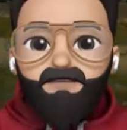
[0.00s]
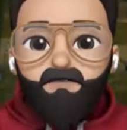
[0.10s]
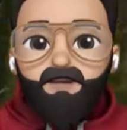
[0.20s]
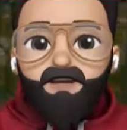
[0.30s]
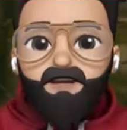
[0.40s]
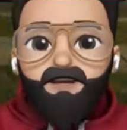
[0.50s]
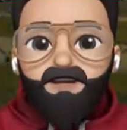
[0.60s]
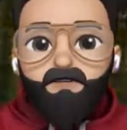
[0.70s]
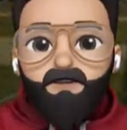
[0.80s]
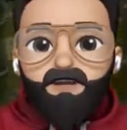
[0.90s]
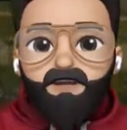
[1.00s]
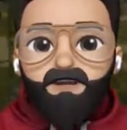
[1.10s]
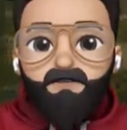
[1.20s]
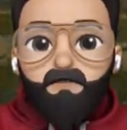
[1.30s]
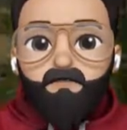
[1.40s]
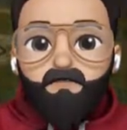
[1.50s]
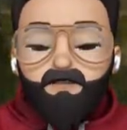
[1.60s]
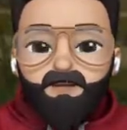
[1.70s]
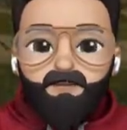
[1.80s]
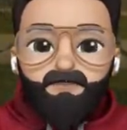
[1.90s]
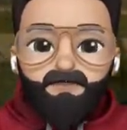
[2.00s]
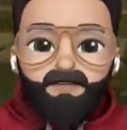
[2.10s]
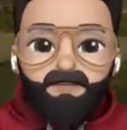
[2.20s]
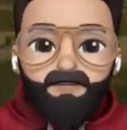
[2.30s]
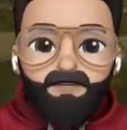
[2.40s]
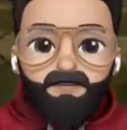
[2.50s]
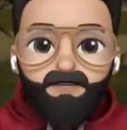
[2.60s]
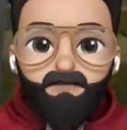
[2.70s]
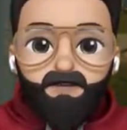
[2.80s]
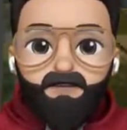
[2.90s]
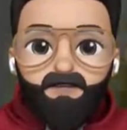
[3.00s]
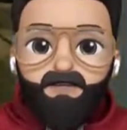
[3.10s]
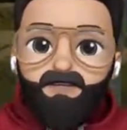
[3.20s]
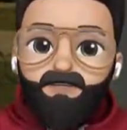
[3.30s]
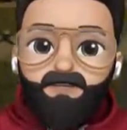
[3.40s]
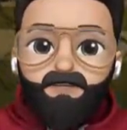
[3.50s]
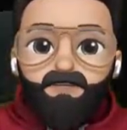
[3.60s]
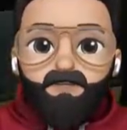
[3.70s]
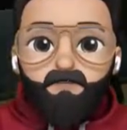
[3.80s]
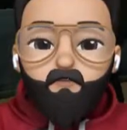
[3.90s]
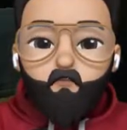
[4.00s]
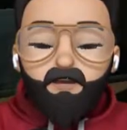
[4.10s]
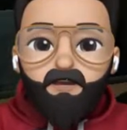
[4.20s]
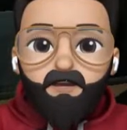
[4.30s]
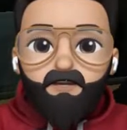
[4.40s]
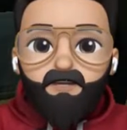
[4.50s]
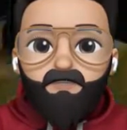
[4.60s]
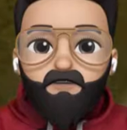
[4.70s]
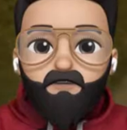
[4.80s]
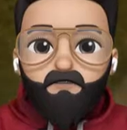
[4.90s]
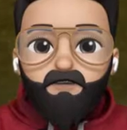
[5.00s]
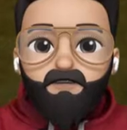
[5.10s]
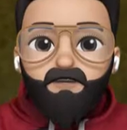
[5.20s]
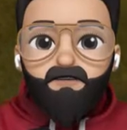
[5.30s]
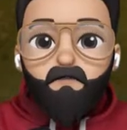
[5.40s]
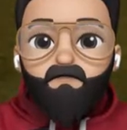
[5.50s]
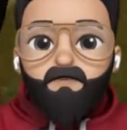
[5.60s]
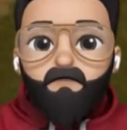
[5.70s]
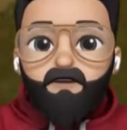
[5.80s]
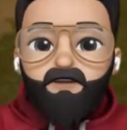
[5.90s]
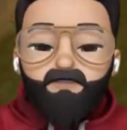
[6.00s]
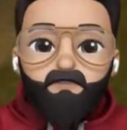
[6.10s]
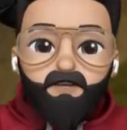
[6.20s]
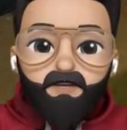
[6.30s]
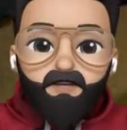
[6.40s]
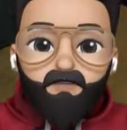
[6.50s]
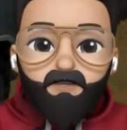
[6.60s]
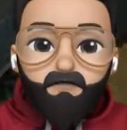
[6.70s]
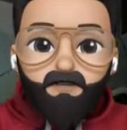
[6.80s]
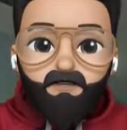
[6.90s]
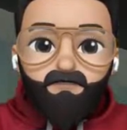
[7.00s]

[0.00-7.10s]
చెప్పరా ఏంటి నీ బాధ నేను కూడా వస్తాను అయితే అంటున్నాడు మనడు ఓకే కమాన్ స్వీట్ లెట్స్ గో అయితే మన స్వీట్ కూడా మనతో